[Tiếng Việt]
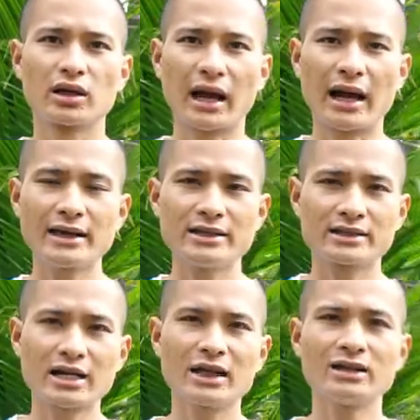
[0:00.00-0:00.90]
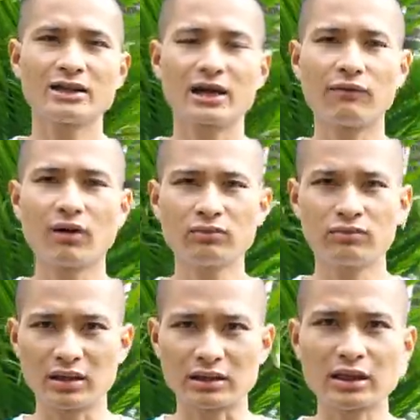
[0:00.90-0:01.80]
cái răng, cái bóc
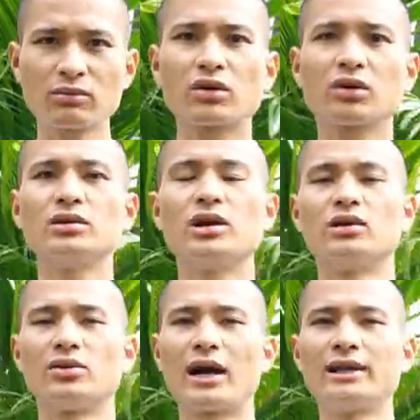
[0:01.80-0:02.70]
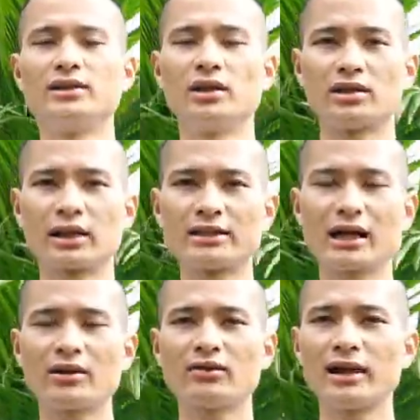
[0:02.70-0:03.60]
là tóc con người nó ảnh hưởng, cái
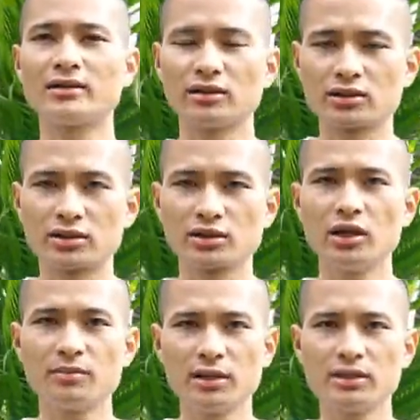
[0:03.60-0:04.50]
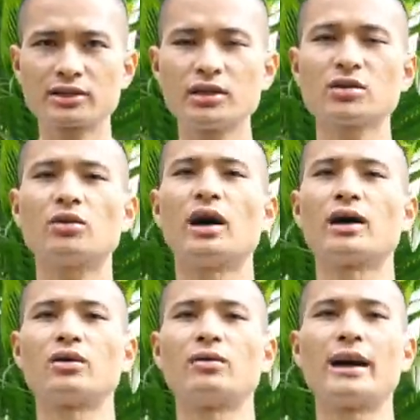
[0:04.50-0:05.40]
răng nó ảnh hưởng trực tiếp đến sức khỏe
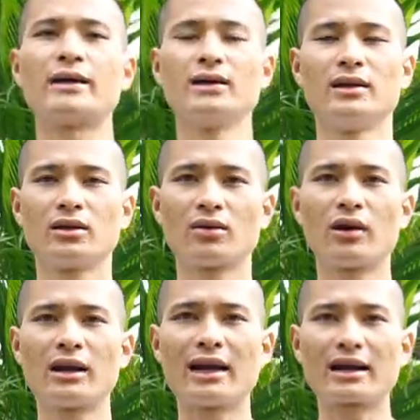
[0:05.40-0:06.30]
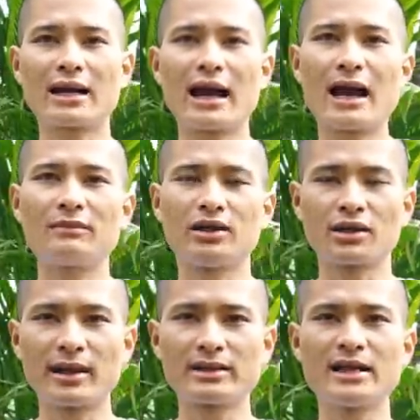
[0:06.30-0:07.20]
của bạn. Nó là cái hàm để
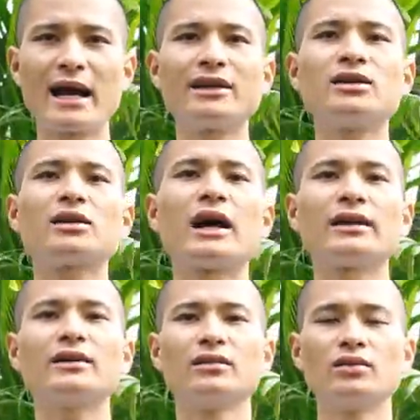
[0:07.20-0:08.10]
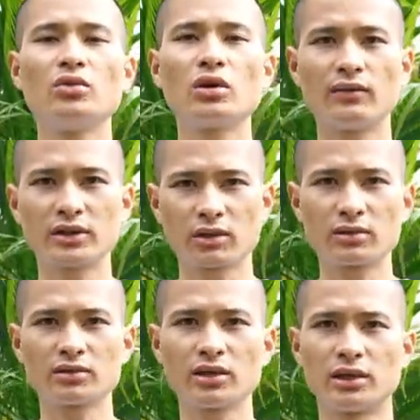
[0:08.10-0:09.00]
các bạn nhai thức ăn nuốt vào trong
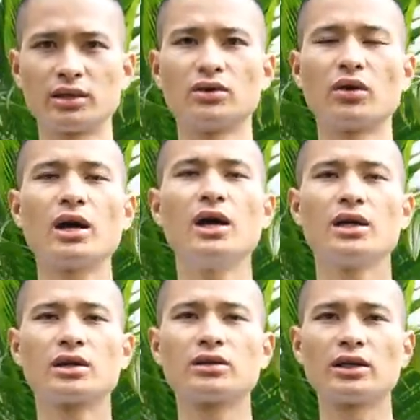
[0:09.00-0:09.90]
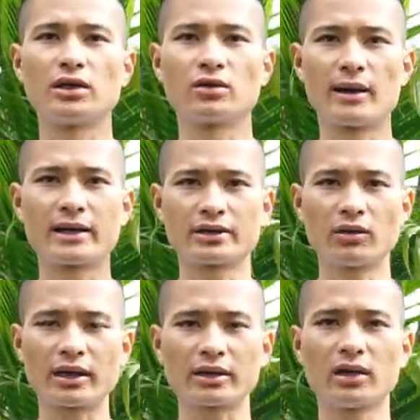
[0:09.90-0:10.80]
cơ thể từ đó cơ thể của bạn sẽ
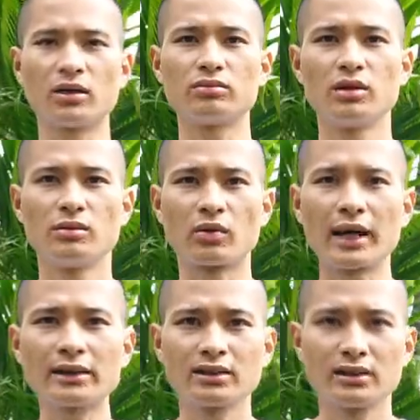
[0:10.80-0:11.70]
hoạt động một cách